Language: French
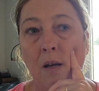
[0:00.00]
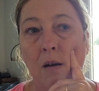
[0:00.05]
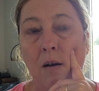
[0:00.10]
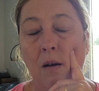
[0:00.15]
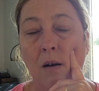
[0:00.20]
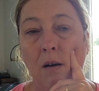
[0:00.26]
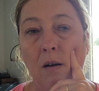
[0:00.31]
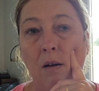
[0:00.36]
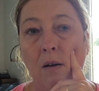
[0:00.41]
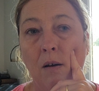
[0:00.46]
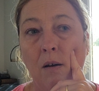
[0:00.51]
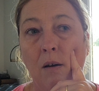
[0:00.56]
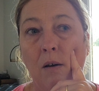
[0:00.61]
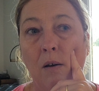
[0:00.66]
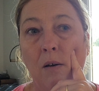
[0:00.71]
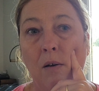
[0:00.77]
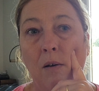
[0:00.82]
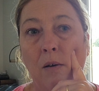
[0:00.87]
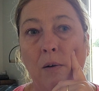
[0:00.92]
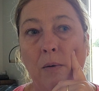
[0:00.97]

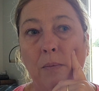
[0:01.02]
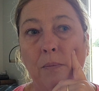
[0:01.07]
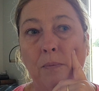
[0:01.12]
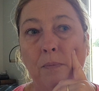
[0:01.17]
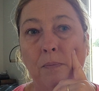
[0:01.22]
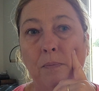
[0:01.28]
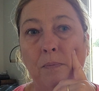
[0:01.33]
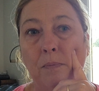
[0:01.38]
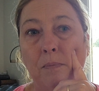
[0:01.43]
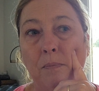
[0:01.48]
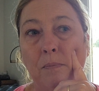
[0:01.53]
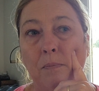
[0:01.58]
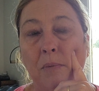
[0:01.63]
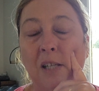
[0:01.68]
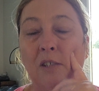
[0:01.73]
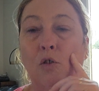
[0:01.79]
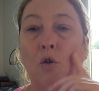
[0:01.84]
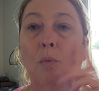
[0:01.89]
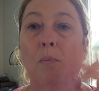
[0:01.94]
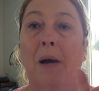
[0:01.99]
Euh,
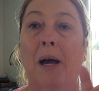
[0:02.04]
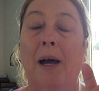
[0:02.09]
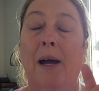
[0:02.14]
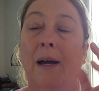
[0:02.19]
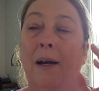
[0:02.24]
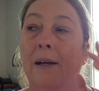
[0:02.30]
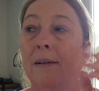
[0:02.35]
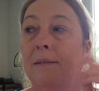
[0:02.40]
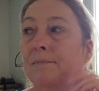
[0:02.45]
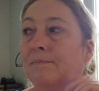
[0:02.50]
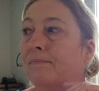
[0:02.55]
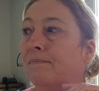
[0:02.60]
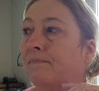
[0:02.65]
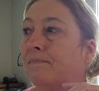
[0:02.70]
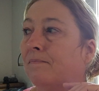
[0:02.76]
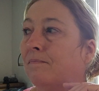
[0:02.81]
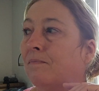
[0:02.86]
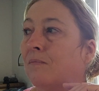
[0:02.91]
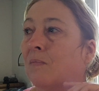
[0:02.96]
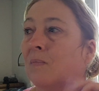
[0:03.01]
parce que bah,
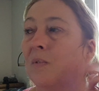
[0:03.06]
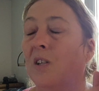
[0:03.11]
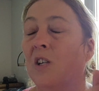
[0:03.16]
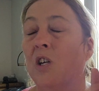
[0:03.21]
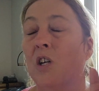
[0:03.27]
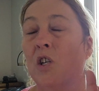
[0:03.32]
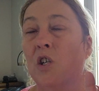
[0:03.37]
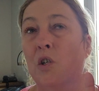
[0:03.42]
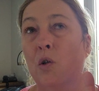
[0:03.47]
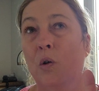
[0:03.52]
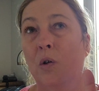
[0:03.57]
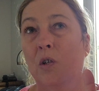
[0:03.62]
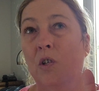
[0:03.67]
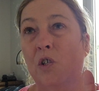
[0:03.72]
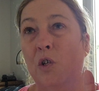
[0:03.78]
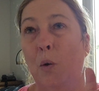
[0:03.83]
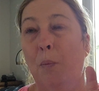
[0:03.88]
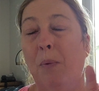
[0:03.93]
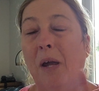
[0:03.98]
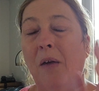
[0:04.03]

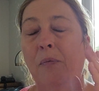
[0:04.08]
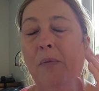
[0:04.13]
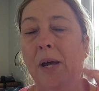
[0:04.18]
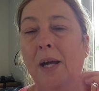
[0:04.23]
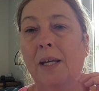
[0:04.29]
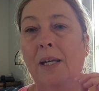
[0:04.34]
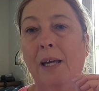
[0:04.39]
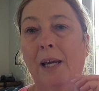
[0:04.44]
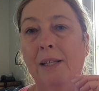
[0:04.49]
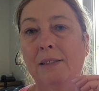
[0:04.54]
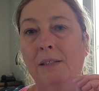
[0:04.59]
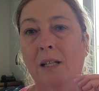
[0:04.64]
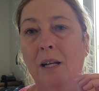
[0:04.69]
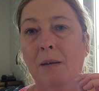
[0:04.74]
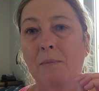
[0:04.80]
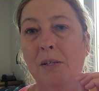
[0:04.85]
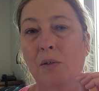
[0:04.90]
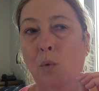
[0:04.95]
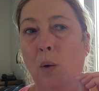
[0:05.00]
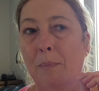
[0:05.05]
je, préfère qu'il reste à
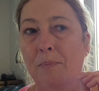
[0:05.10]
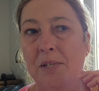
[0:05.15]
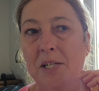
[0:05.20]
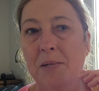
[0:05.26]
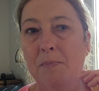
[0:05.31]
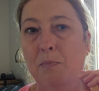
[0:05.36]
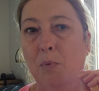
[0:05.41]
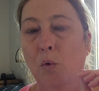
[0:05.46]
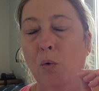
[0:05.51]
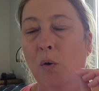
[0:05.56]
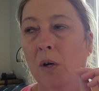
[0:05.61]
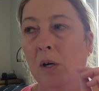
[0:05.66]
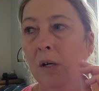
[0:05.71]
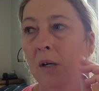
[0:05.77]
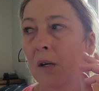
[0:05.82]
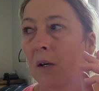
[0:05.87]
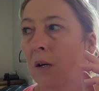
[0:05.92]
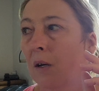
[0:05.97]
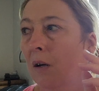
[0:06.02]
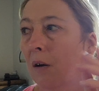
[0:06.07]
la maison un petit peu.
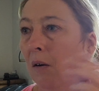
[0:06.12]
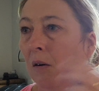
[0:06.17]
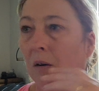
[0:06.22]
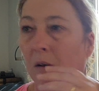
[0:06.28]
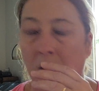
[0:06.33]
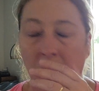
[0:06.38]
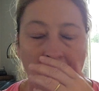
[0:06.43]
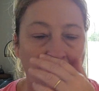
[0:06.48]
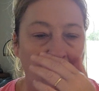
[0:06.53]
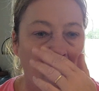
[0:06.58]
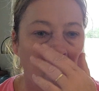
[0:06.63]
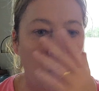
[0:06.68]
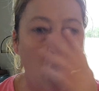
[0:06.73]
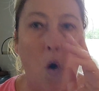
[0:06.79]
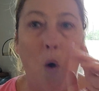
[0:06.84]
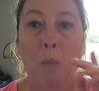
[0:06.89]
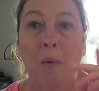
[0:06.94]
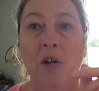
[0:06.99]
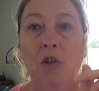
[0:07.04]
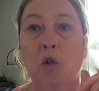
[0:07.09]
Euh,
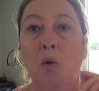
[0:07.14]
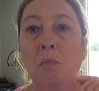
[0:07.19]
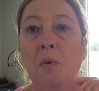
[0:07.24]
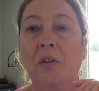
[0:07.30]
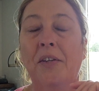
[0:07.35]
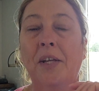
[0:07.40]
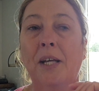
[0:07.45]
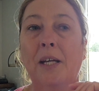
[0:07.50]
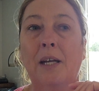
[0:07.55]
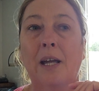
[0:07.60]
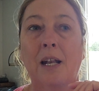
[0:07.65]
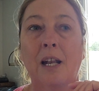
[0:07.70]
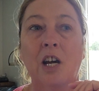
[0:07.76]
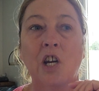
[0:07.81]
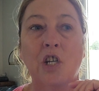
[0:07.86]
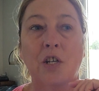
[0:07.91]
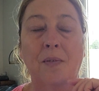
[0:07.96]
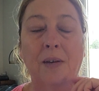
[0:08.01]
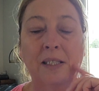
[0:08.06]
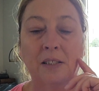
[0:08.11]
on m'a demandé quel
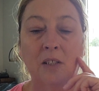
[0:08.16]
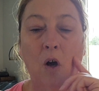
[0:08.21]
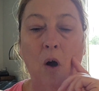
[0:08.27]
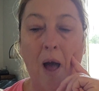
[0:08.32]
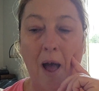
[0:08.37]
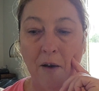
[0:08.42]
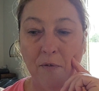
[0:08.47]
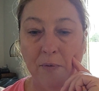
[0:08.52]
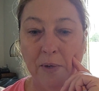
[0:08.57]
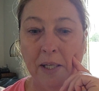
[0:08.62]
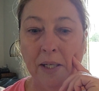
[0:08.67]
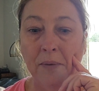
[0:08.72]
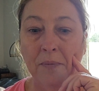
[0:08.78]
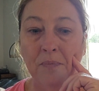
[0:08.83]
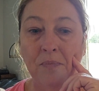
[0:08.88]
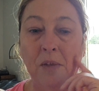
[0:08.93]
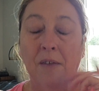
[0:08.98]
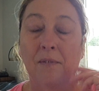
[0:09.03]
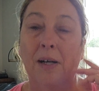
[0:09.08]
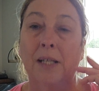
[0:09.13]
âge Vincent avait.
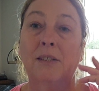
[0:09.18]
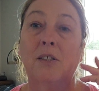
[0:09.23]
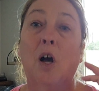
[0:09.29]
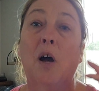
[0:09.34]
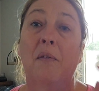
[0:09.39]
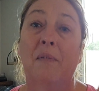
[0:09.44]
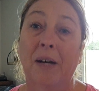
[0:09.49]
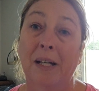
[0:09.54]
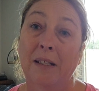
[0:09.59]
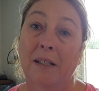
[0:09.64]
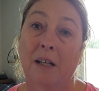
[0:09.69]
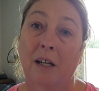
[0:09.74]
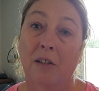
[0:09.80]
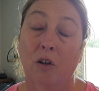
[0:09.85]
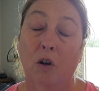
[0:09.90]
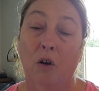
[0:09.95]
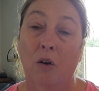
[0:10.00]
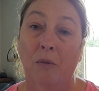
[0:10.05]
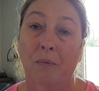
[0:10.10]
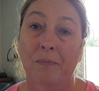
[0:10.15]
Vincent a
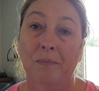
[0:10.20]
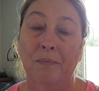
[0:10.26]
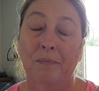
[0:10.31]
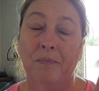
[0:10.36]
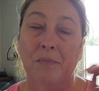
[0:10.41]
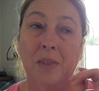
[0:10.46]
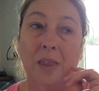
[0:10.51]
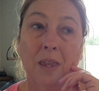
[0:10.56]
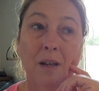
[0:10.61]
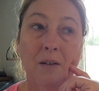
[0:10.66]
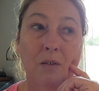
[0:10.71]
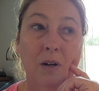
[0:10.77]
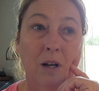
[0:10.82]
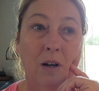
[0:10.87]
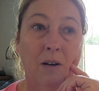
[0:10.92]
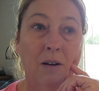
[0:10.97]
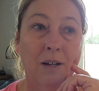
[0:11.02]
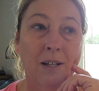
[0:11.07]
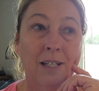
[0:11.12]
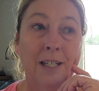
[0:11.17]
24 ans.
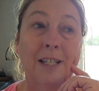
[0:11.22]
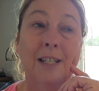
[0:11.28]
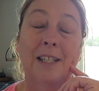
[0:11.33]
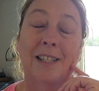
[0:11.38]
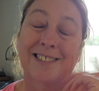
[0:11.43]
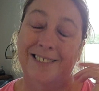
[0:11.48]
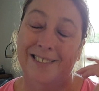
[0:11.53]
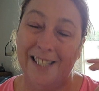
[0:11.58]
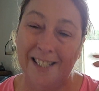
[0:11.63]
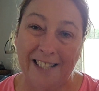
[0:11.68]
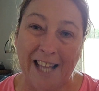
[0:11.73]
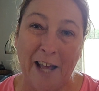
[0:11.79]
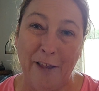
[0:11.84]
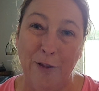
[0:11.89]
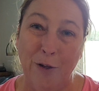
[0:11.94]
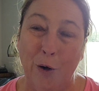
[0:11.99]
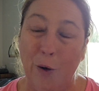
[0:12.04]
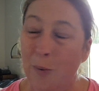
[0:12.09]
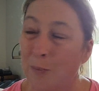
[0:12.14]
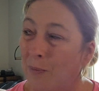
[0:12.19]
Voilà. C'est
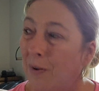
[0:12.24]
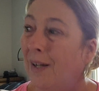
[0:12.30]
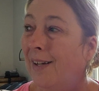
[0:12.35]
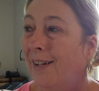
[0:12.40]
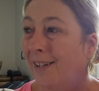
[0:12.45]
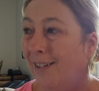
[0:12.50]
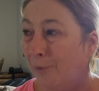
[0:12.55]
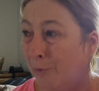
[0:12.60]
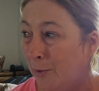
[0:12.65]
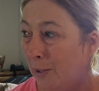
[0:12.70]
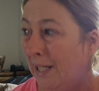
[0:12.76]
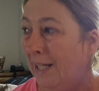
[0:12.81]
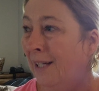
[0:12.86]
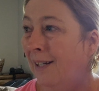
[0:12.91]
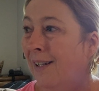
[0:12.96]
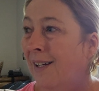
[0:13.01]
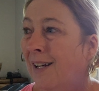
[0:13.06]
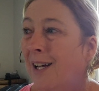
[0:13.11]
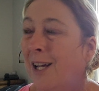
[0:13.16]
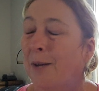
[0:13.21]
un homme, oui,
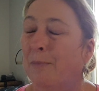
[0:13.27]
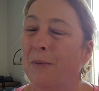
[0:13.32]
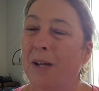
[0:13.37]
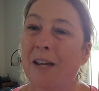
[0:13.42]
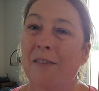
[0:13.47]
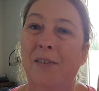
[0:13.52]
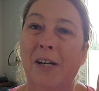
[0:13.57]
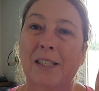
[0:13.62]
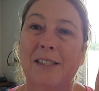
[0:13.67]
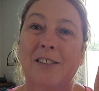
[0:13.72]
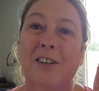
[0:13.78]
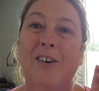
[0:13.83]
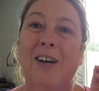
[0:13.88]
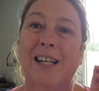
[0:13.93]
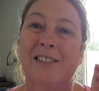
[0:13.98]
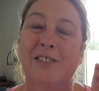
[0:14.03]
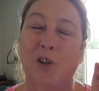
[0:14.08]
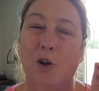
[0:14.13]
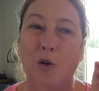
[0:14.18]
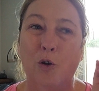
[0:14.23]
mais Vincent
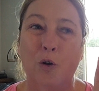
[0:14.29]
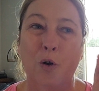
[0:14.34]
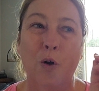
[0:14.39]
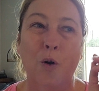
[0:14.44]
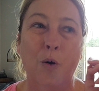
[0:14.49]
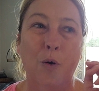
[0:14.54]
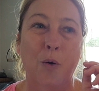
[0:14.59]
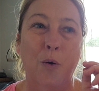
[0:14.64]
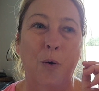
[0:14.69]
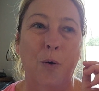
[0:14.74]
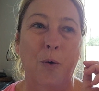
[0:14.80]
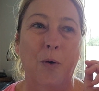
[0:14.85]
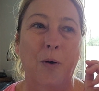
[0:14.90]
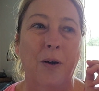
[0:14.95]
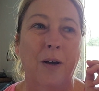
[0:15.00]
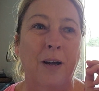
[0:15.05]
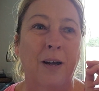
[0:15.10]
reste encore... Euh...